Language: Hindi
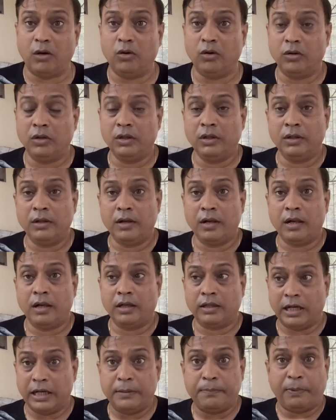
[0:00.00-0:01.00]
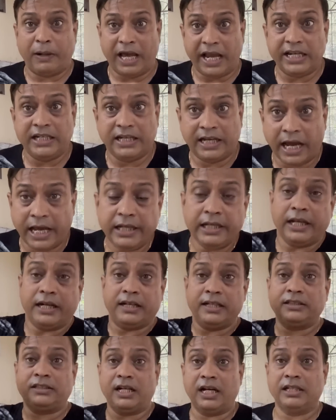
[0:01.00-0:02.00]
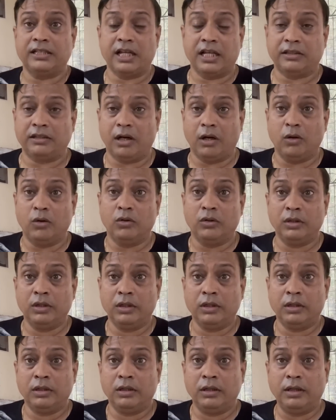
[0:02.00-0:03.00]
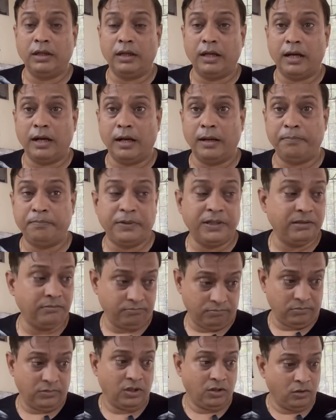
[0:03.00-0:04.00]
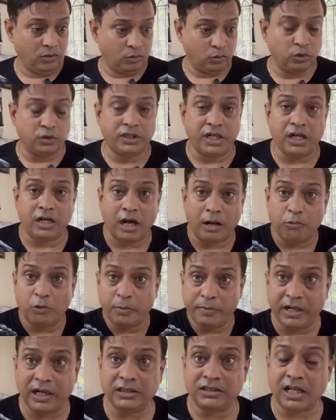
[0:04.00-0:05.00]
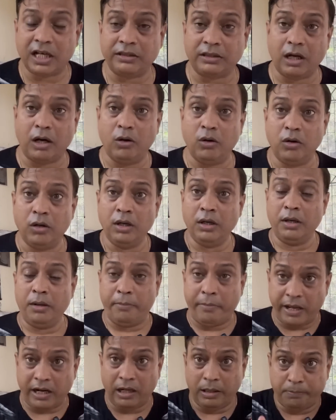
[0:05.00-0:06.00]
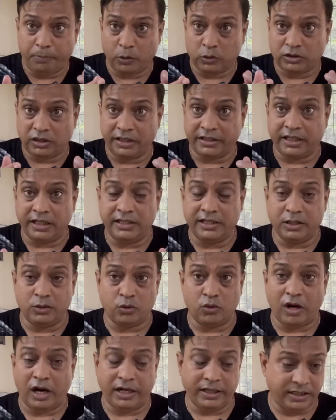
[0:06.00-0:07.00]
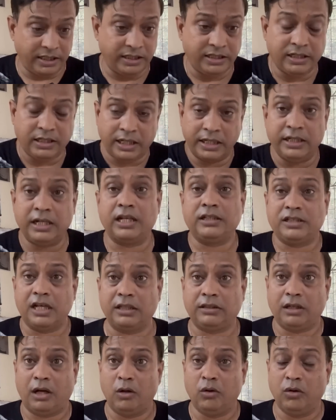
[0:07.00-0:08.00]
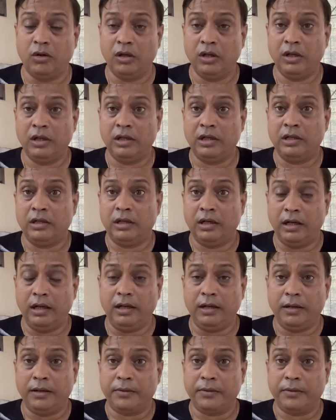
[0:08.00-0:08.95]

हो कहीं पढ़ाई लिखाई करने चला जाता हो है? हाँ? अपने दूसरे कामों में लग जाता हो भरण पोषण के लिए जुगाड़ के लिए कहीं लग जाता हो है हाँ?